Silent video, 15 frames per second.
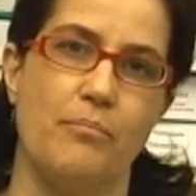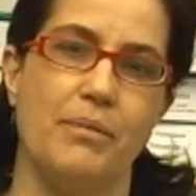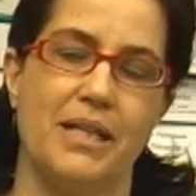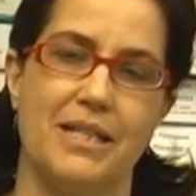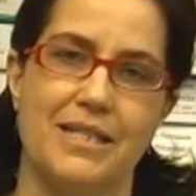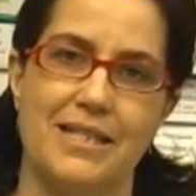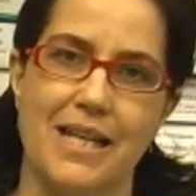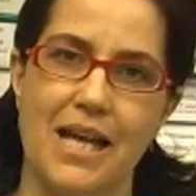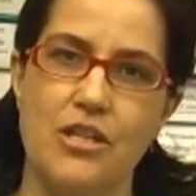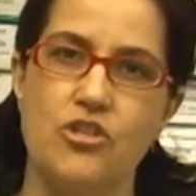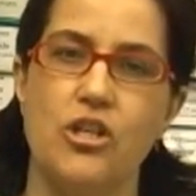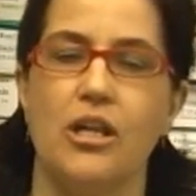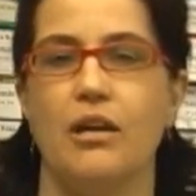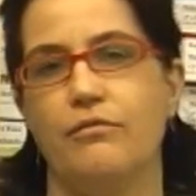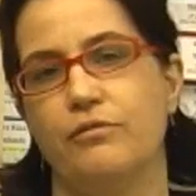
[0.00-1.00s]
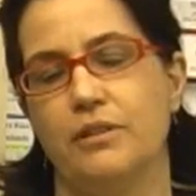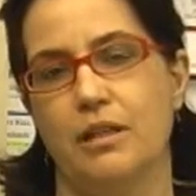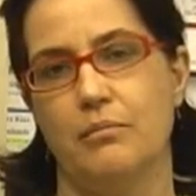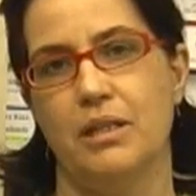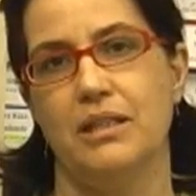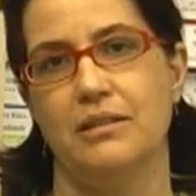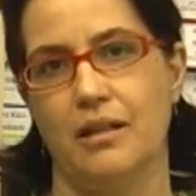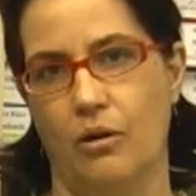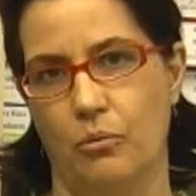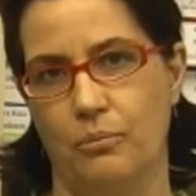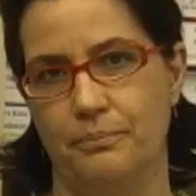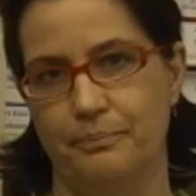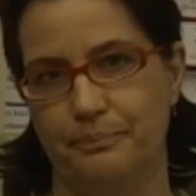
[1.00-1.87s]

aprendizagem é fundamental.